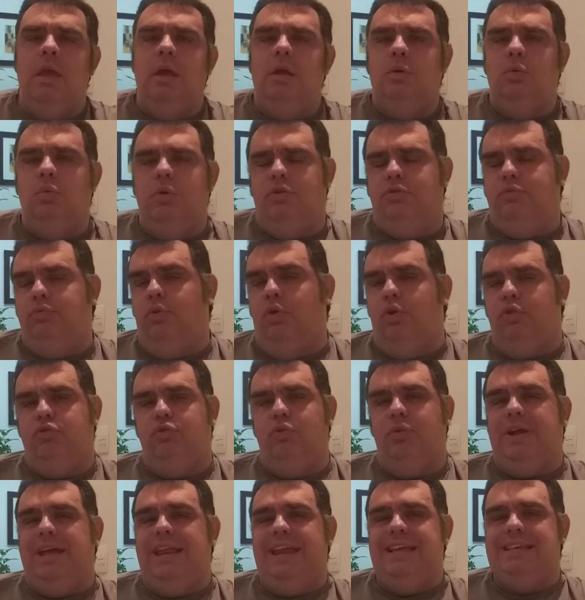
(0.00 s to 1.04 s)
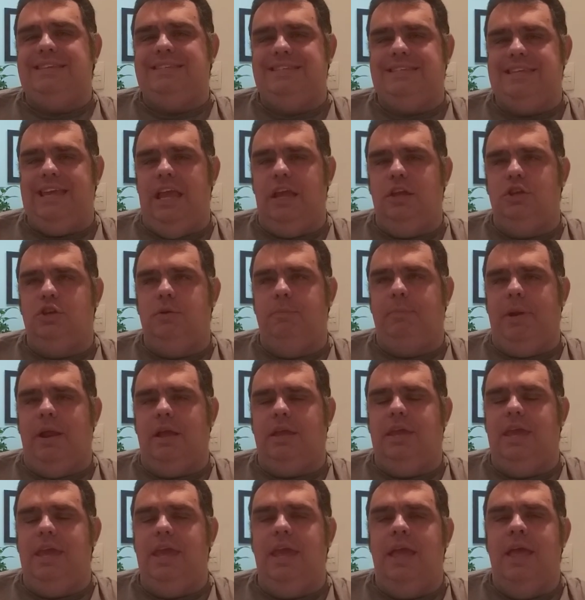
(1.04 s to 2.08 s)
num esforço crescente para
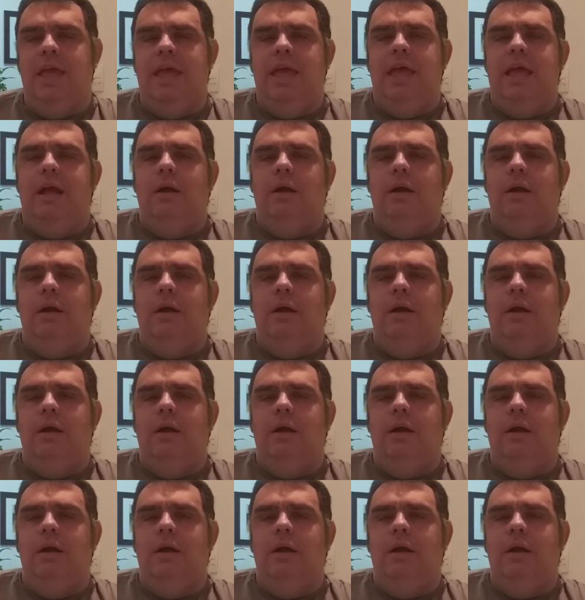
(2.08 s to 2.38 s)
que